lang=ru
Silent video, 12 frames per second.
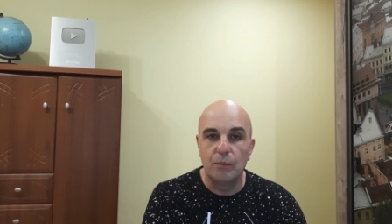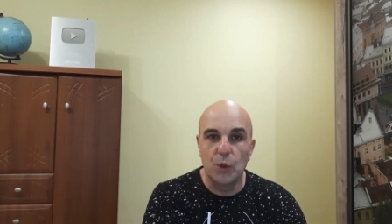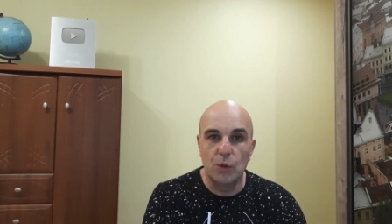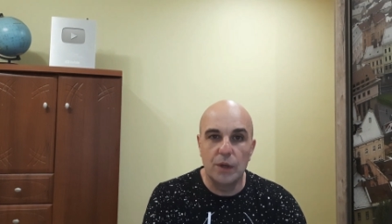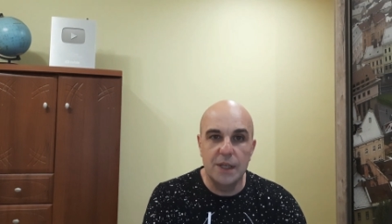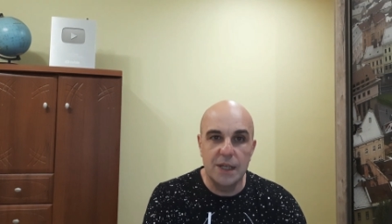
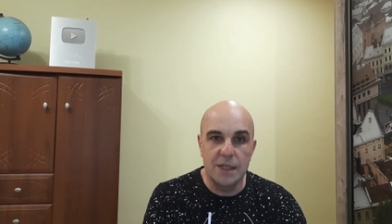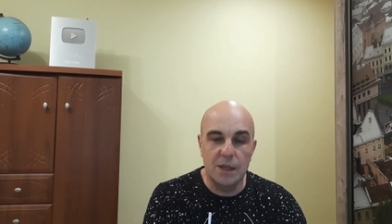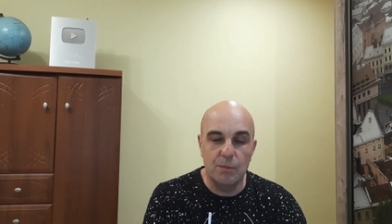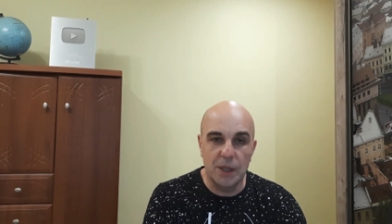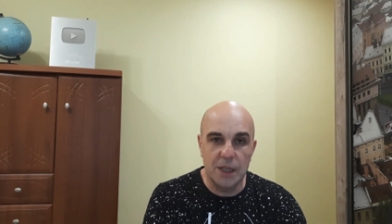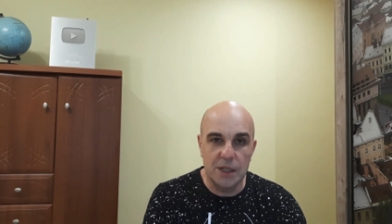Но
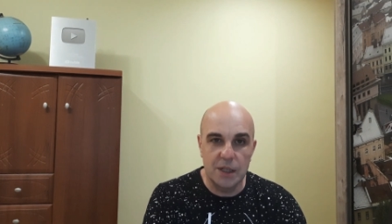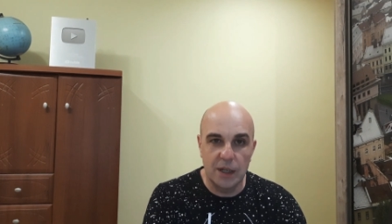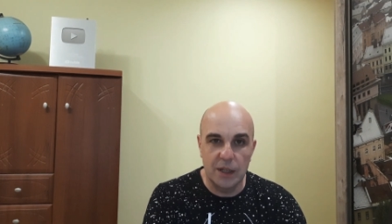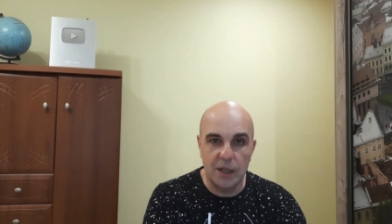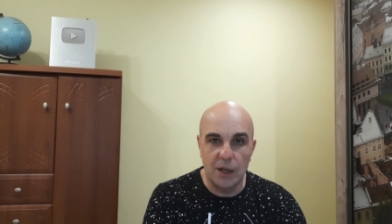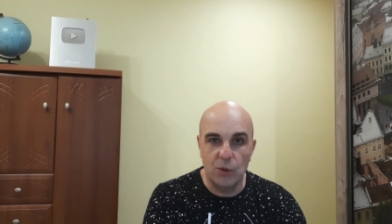если
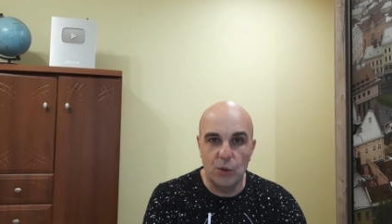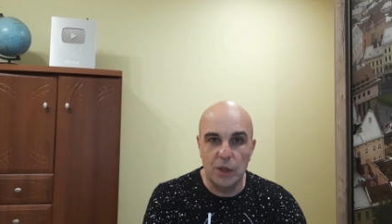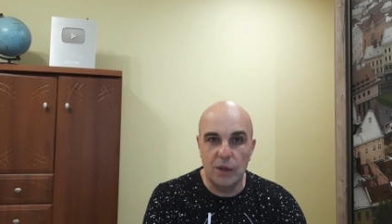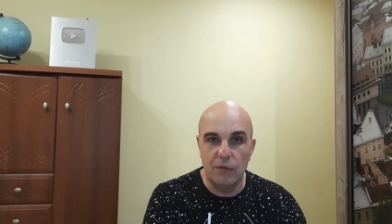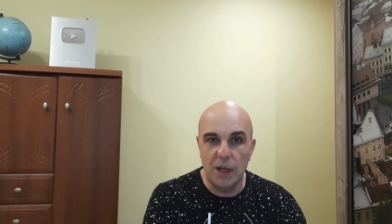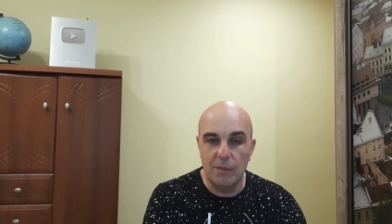подождать
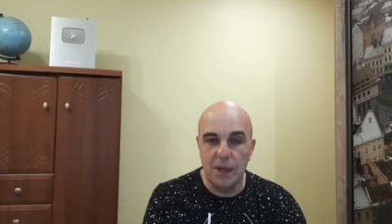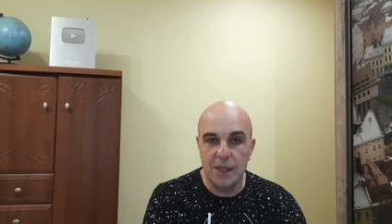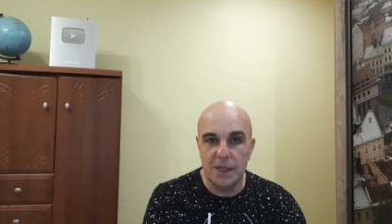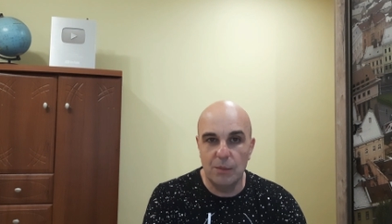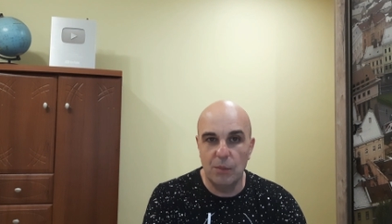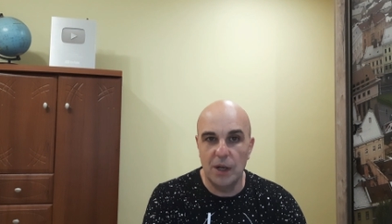какое-то
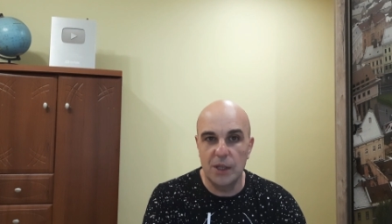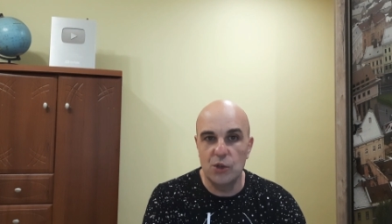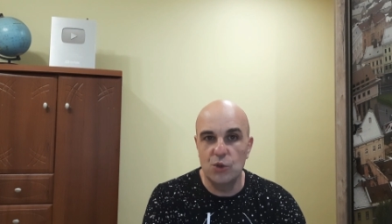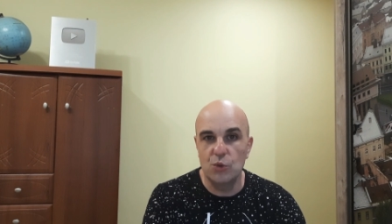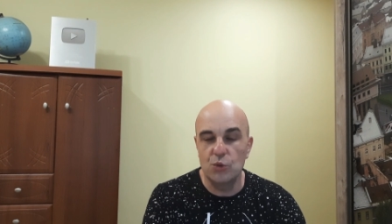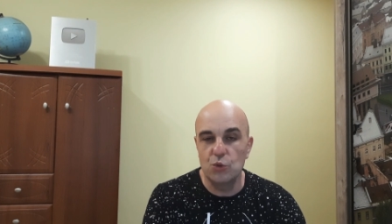время, собрать
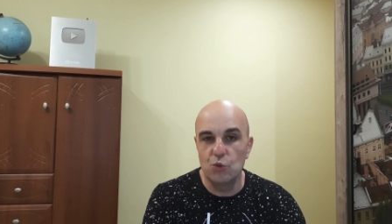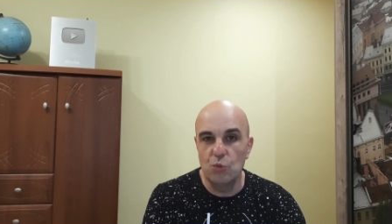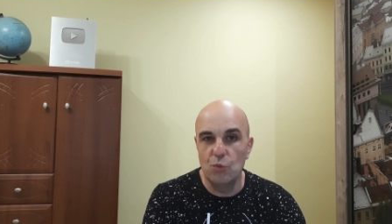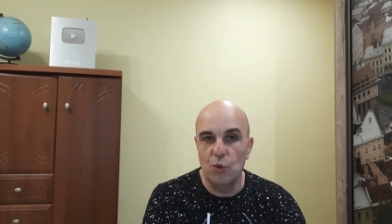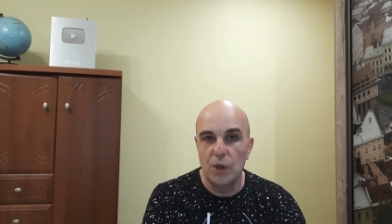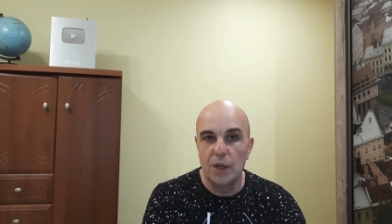еще
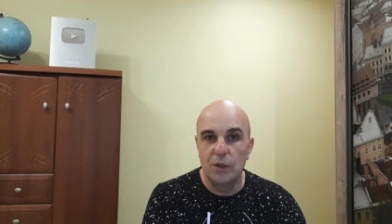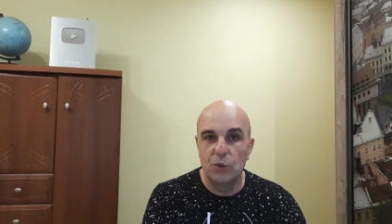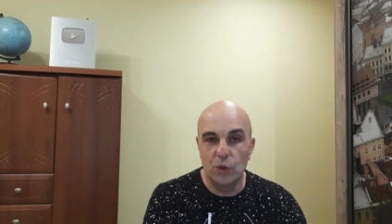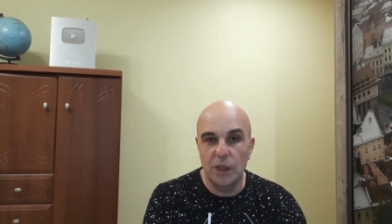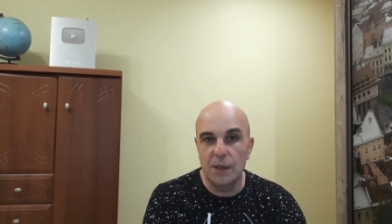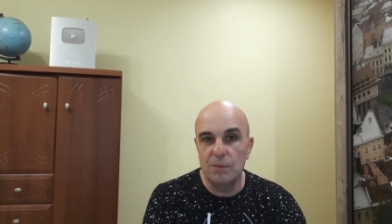сумму,
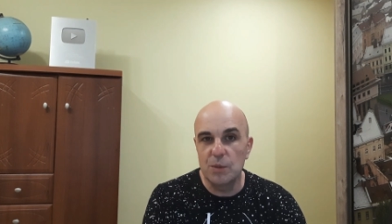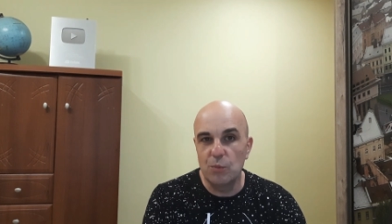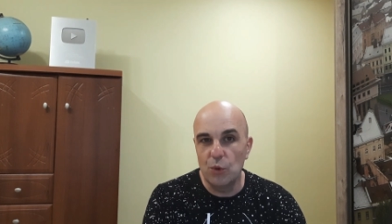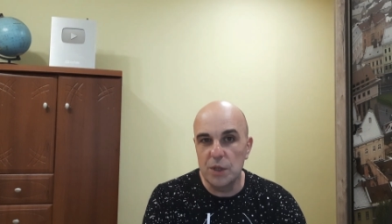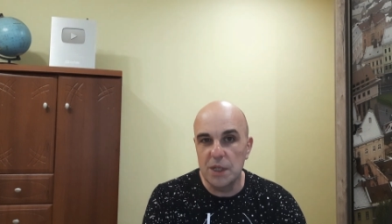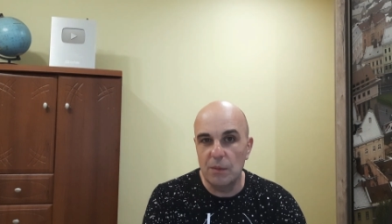то таким
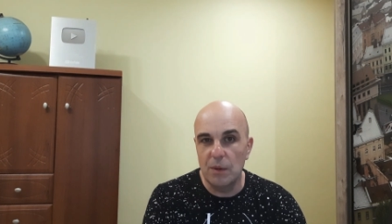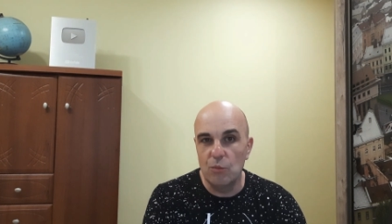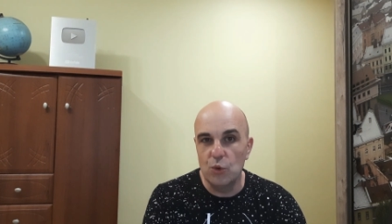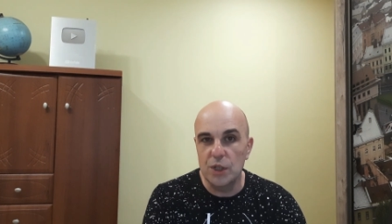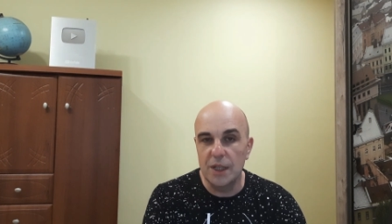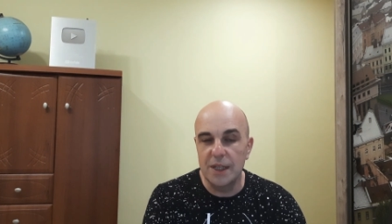
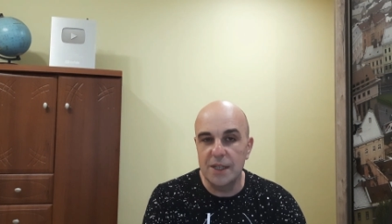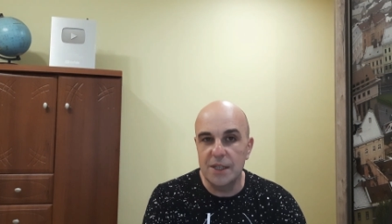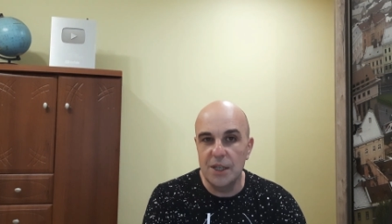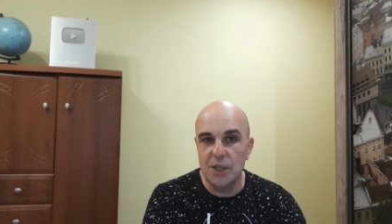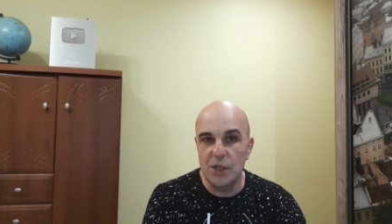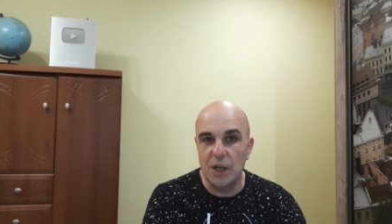способом можно
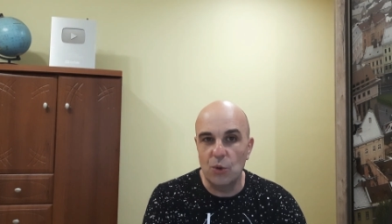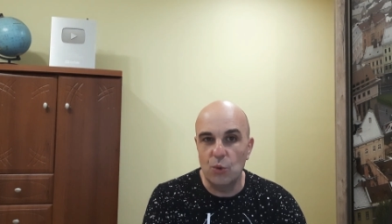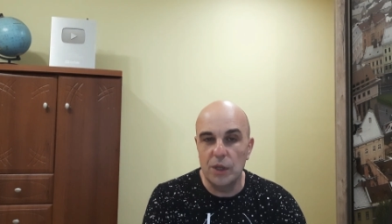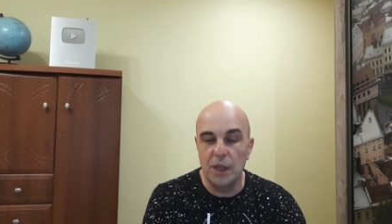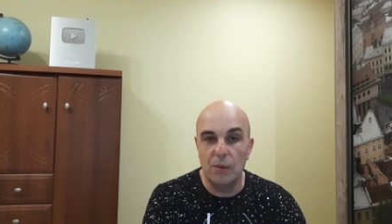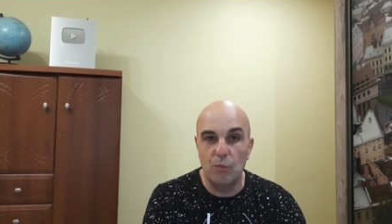достичь
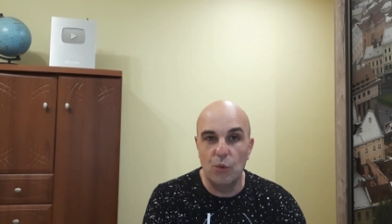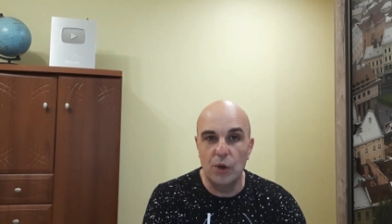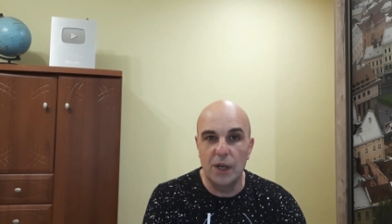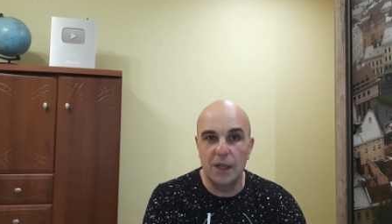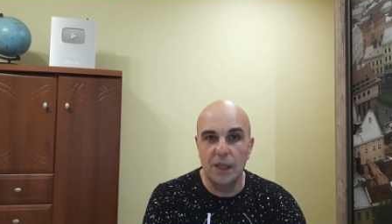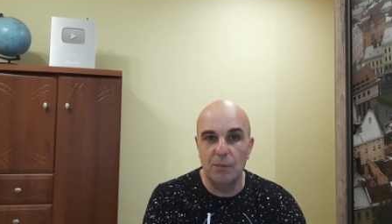какой-то
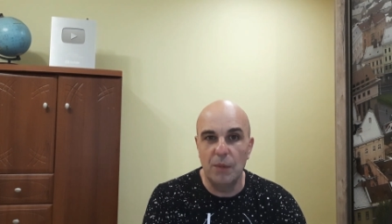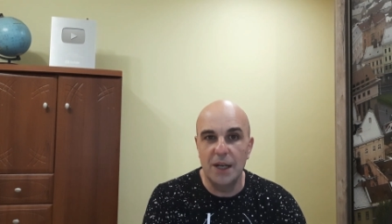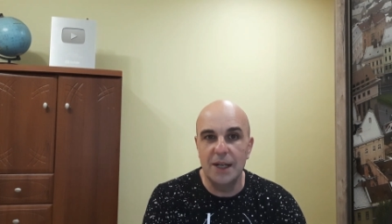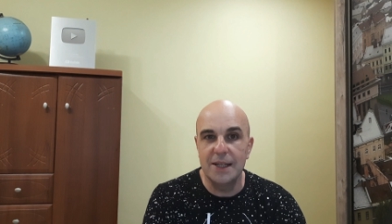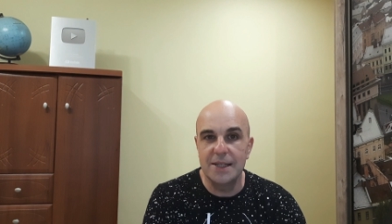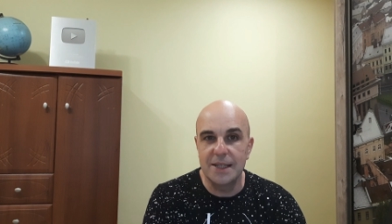более
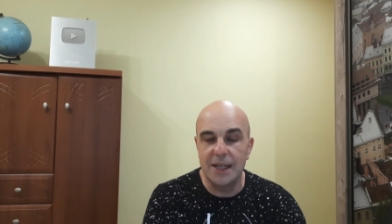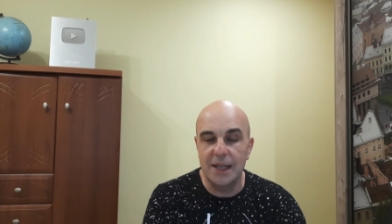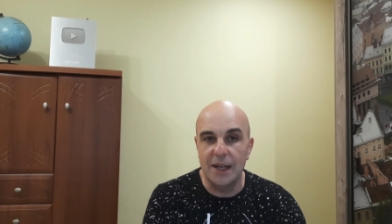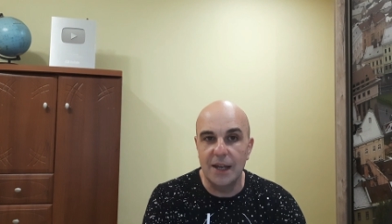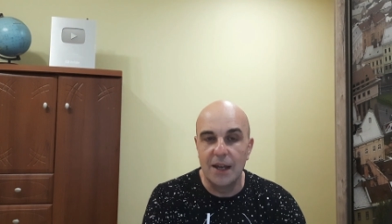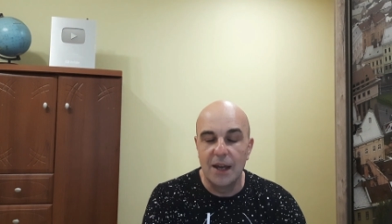глобальной
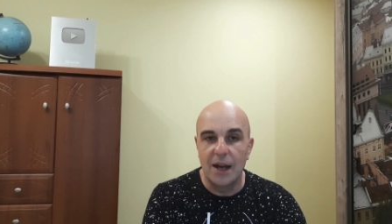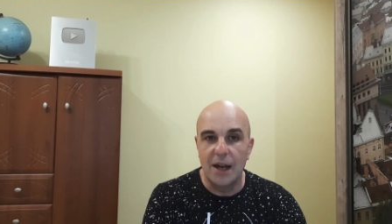цели.